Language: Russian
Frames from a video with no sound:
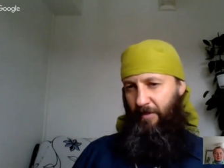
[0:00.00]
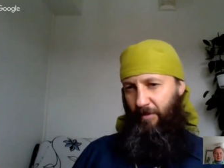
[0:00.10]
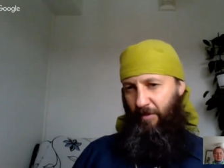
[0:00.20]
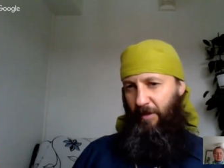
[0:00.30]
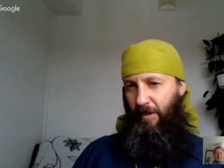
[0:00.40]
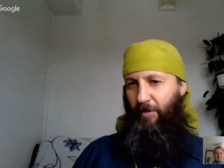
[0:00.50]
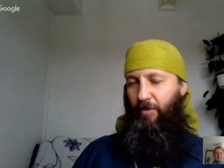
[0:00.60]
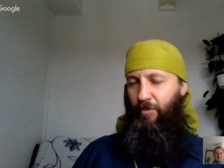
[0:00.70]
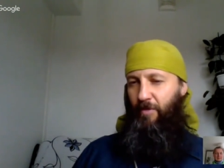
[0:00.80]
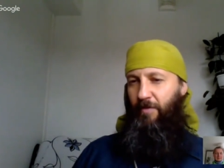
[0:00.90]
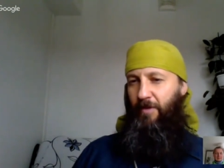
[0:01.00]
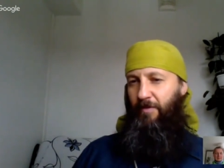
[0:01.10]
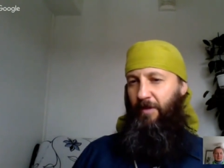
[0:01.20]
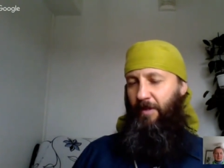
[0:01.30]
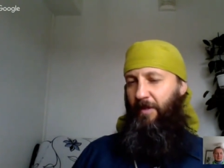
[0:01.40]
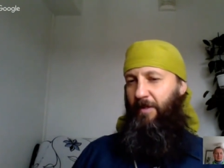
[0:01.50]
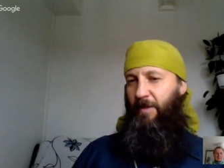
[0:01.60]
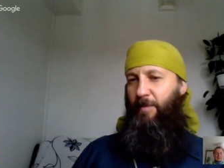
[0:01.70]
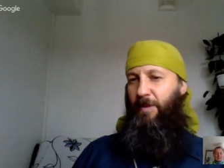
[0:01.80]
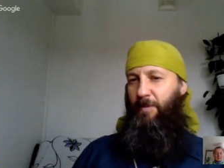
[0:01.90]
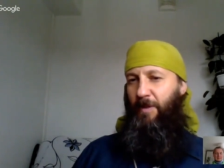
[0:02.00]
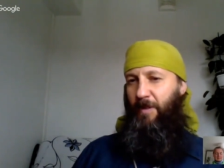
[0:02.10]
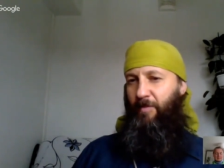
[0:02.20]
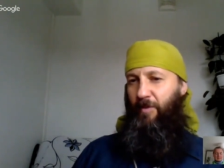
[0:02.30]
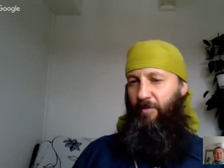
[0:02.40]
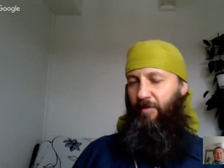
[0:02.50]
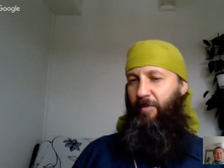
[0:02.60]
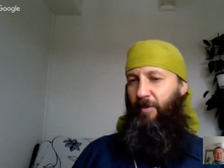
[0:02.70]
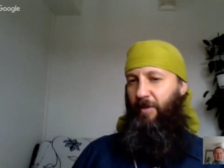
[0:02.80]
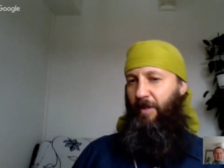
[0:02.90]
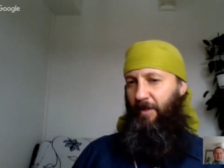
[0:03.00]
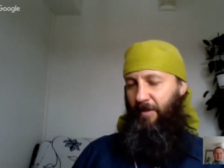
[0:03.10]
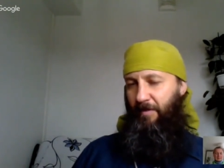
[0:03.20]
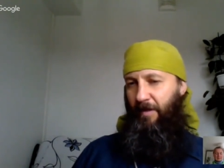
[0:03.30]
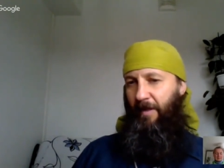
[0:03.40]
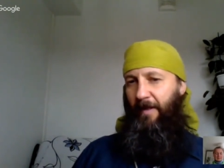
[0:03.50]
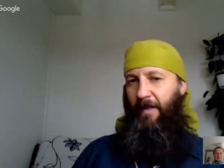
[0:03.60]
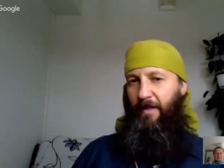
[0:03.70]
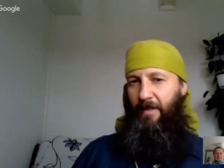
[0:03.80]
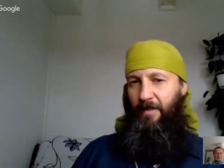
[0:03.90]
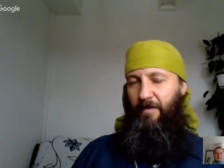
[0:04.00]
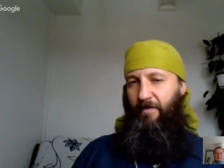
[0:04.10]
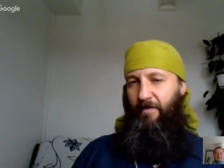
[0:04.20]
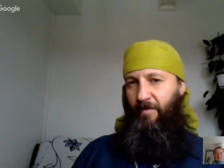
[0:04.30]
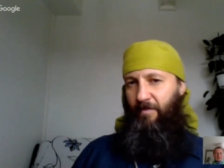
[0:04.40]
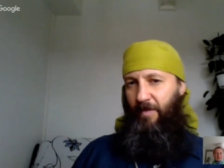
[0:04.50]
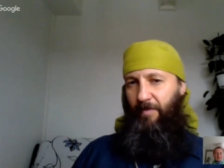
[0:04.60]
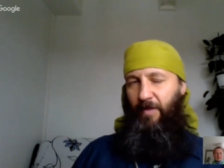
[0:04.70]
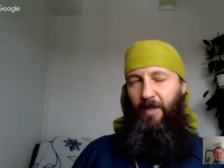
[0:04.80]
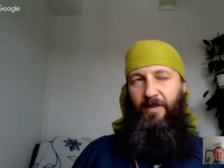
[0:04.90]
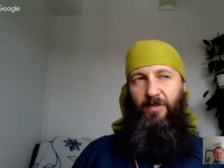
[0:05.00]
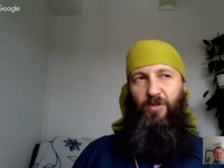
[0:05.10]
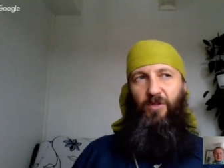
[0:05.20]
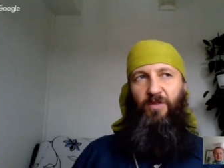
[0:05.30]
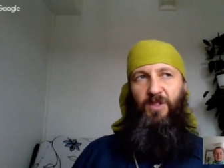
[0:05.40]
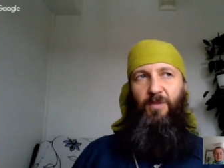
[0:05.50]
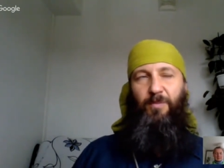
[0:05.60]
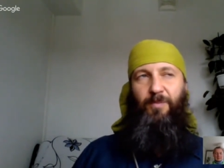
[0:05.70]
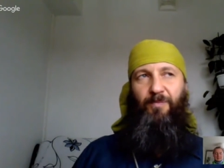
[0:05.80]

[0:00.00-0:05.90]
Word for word: То есть я такой тоже видел в интернете, смех смехом, но вот вплоть до этого вам, для вас очень важно